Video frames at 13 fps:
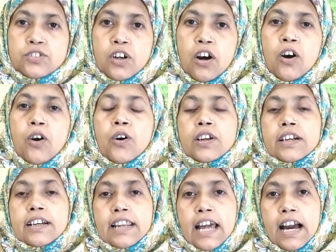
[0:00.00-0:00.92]
শহর
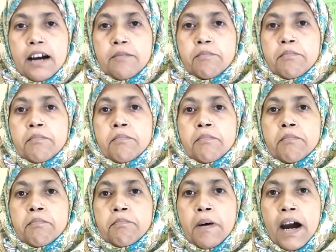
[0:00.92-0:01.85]
গ্রাম
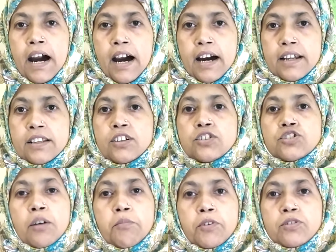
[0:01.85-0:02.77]
পাহাড়
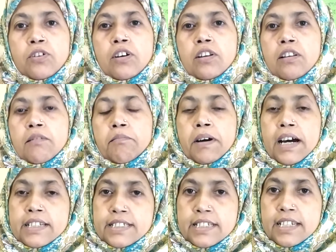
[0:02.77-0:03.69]
সমতল
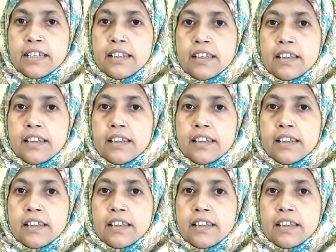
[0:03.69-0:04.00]
বাসী